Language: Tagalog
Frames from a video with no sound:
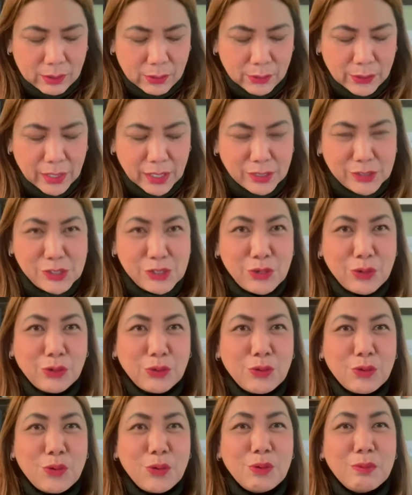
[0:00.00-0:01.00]
Okay, so
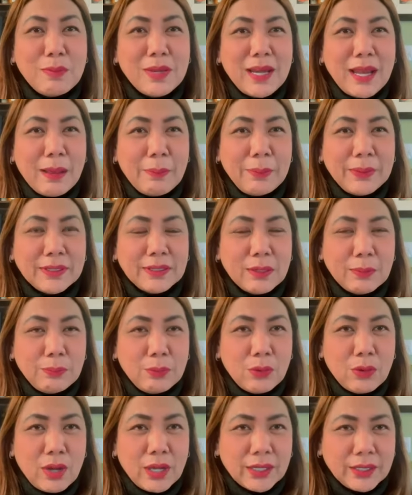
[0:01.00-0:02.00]
kung malapit
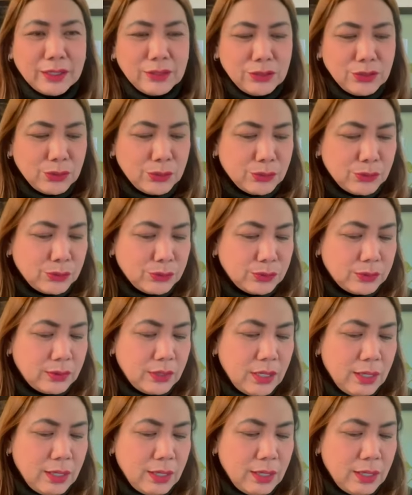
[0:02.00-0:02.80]
na po ang inyong